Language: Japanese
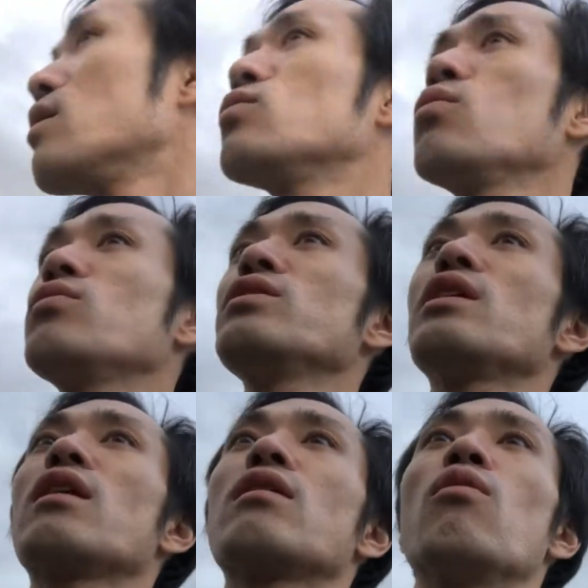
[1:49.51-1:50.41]
特に
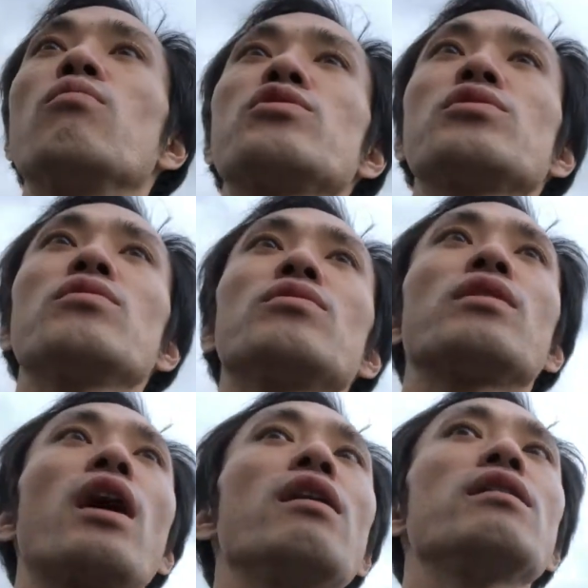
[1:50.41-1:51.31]
なんか面白いの
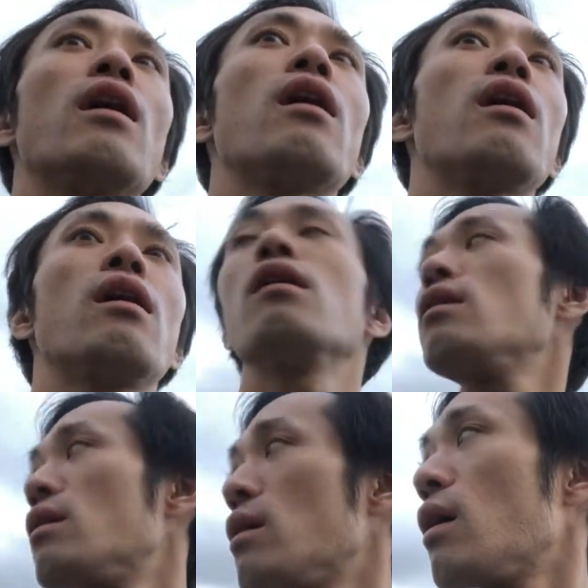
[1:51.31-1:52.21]
ないなぁ
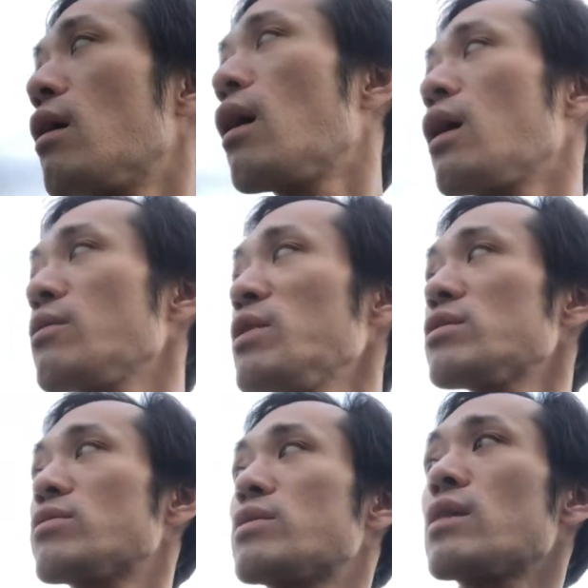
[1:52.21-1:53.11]
ありま
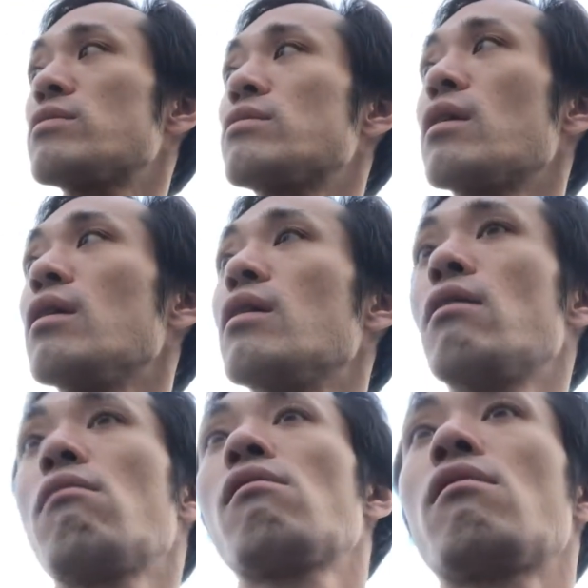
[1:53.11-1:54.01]
す草津って
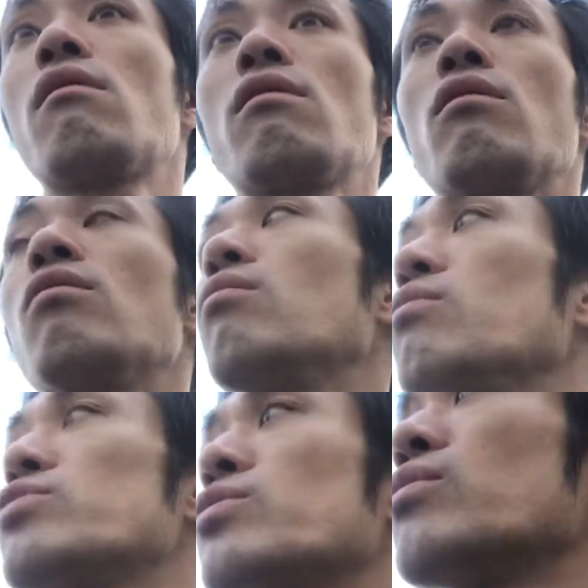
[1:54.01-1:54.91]

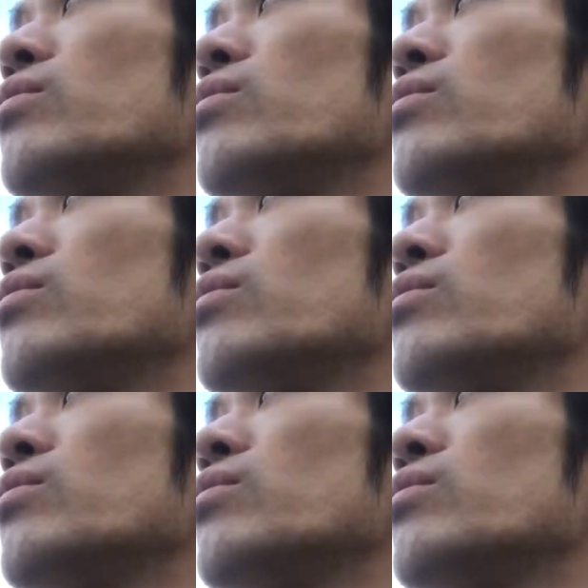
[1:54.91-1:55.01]
面白い